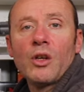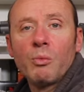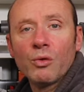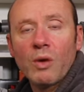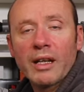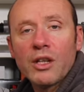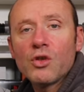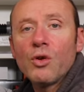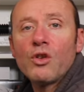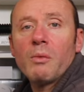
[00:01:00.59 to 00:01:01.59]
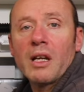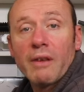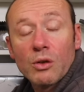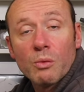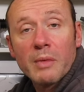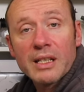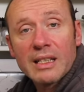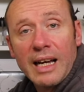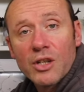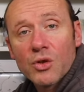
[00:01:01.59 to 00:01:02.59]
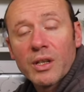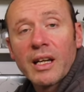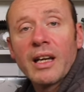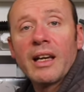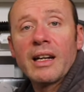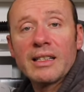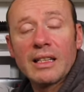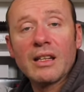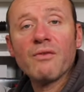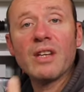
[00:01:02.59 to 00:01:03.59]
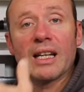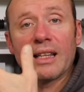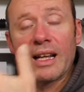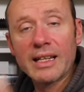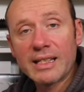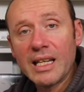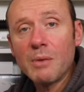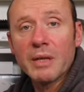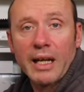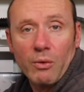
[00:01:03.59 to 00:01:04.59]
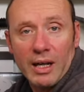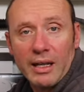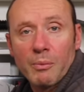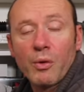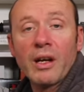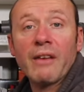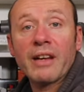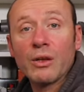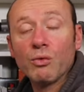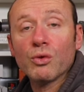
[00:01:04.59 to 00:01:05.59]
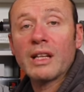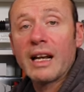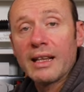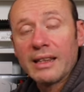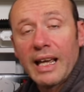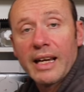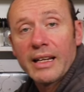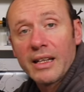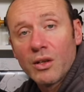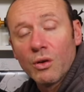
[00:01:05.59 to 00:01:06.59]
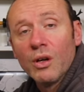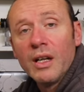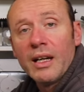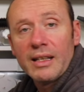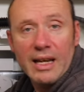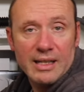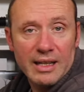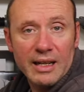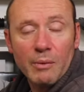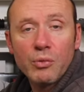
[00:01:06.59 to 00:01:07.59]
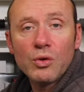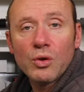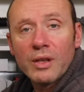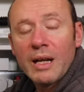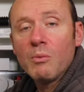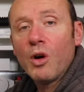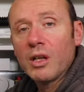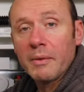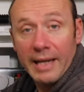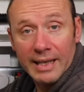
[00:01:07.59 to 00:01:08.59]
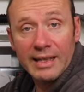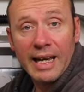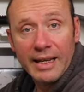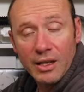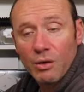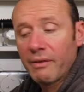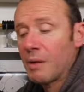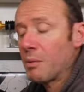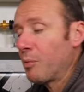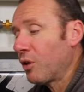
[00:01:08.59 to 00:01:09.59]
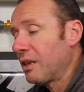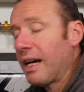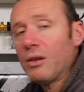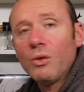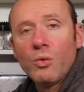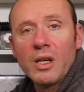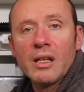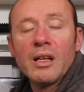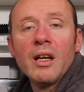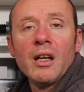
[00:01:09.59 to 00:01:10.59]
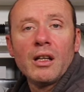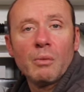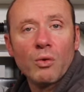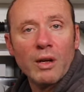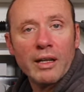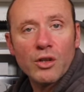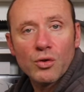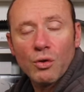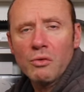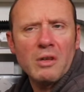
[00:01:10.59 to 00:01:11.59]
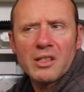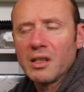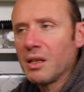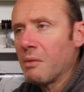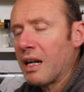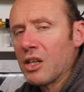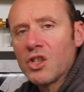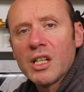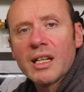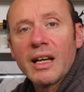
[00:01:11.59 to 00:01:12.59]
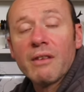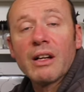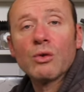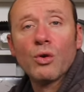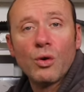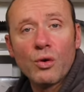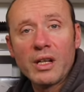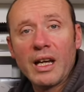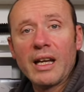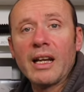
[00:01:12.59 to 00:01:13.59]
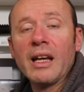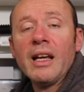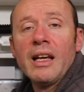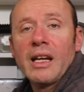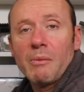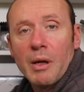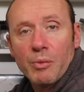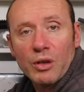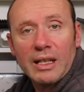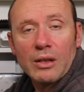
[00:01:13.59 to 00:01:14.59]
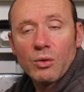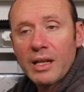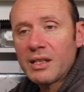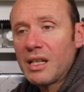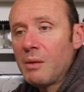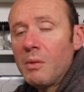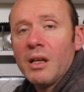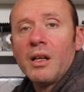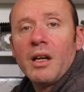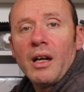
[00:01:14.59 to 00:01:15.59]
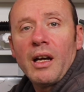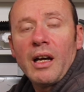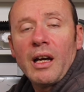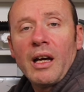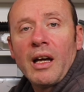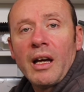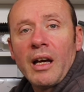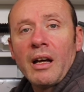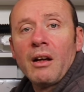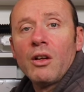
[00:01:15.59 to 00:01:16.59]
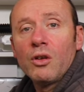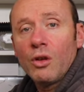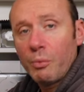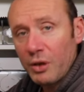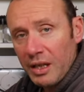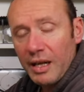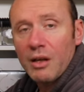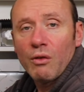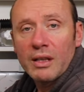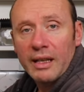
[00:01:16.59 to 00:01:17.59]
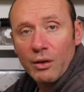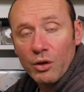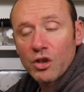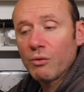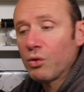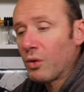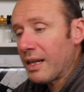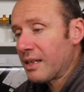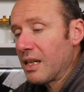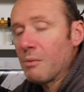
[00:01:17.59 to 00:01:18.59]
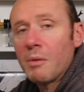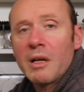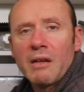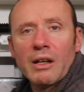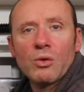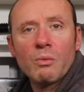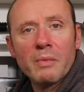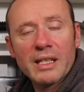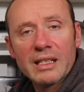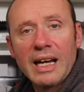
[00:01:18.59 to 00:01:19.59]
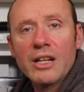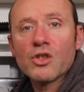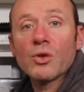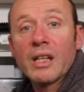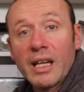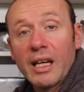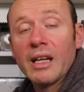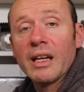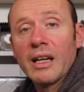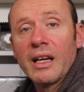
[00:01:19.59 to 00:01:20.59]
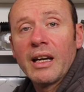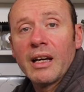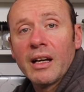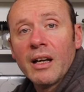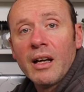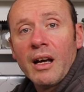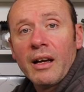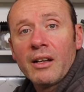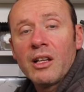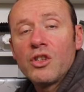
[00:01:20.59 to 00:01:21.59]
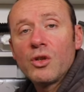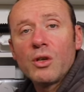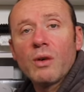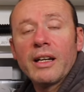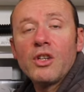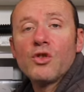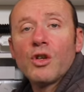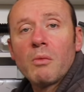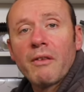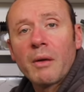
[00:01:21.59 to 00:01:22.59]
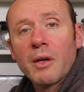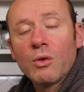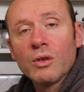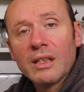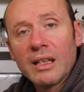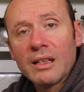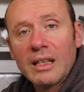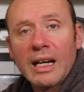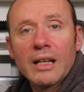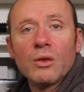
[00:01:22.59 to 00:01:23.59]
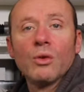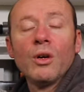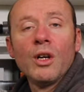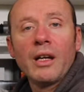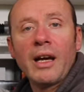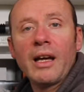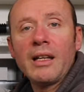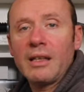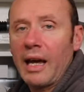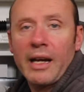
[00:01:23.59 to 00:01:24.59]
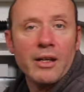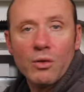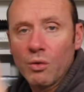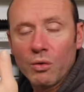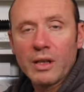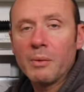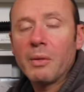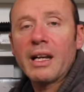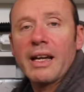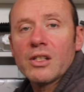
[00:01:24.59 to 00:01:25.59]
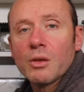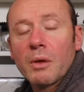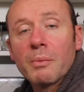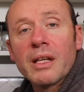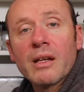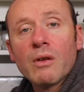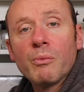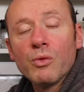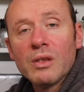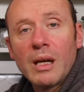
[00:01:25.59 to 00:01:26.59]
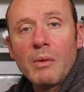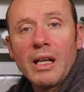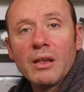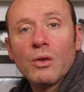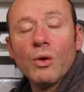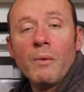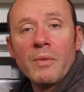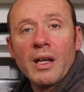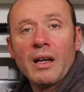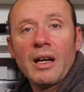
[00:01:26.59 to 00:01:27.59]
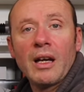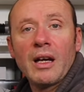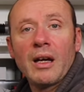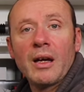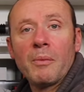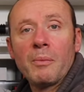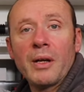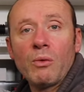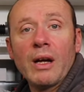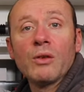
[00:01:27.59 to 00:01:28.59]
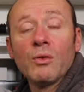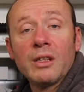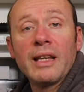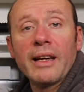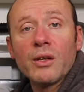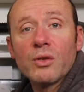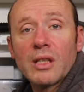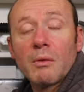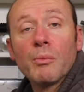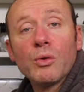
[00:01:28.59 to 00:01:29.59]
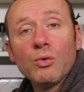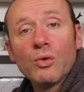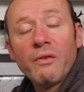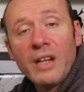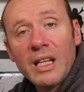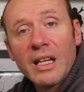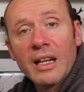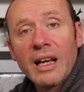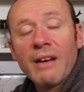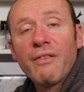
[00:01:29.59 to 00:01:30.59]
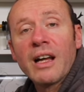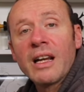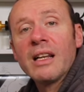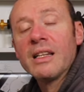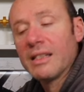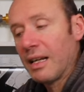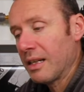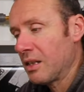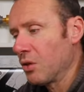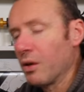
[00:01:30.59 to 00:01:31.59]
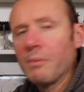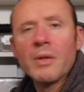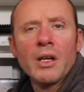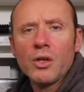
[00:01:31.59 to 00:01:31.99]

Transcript: dopo qualche giorno mi è arrivato il messaggio che era stata inviata la SIM, che è quella che poi avrei dovuto dare al tecnico da inserire appunto nel modem che il tecnico avrebbe portato, quindi dopo qualche giorno, una settimana circa, è arrivato il corriere che mi ha portato la SIM, eh, dopodiché una volta che ho ricevuto la SIM mi è arrivato il messaggio che eh, eh nel giro di qualche giorno mi avrebbe contattato eh, il tecnico o chi per esso per prendere un appuntamento eh, per quando il tecnico sarebbe potuto venire a fare l'installazione situazione.